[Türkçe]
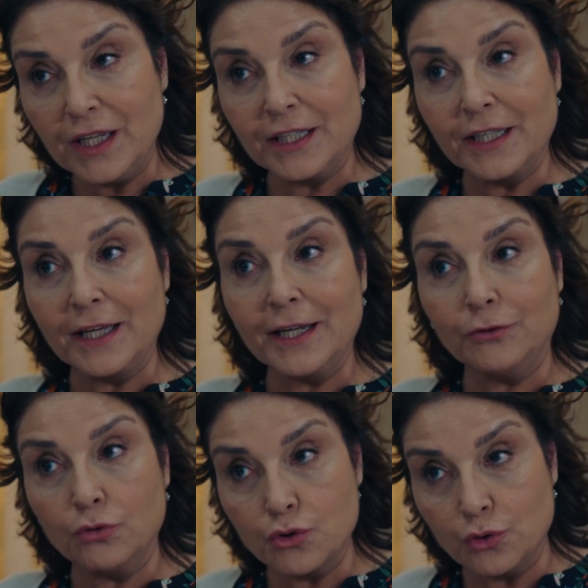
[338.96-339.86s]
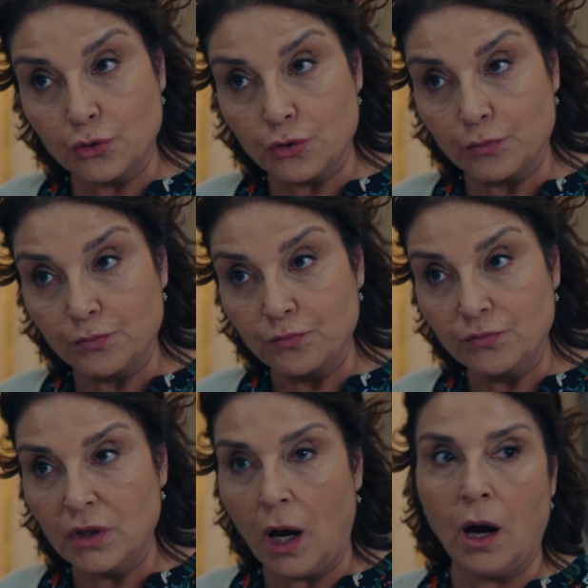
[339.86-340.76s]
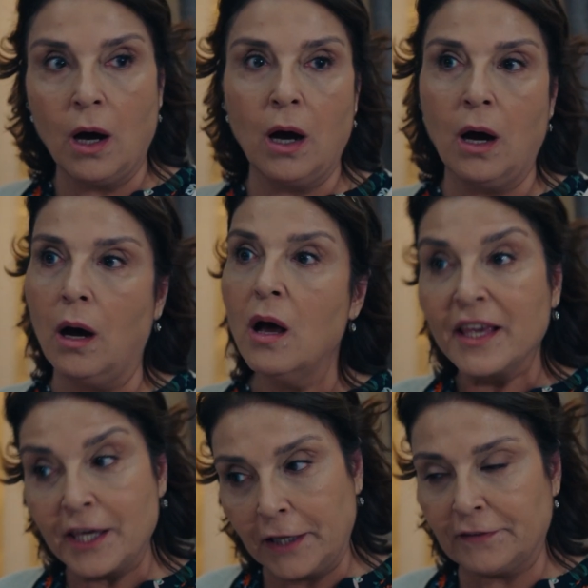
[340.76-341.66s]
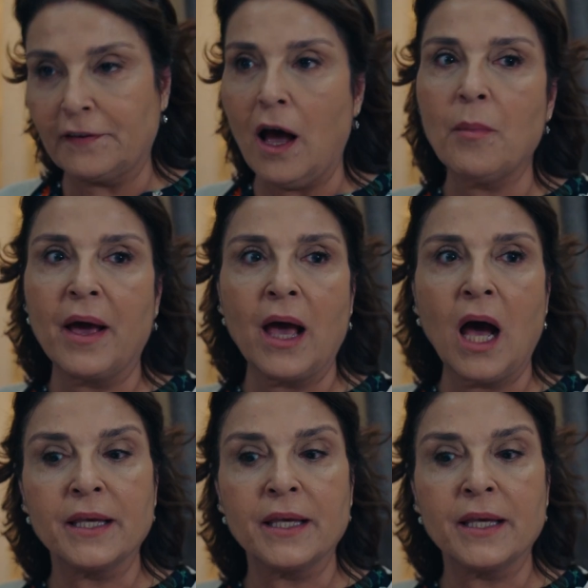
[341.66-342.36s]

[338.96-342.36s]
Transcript: iki kere düşünürüm. Aa, yetti ama ya,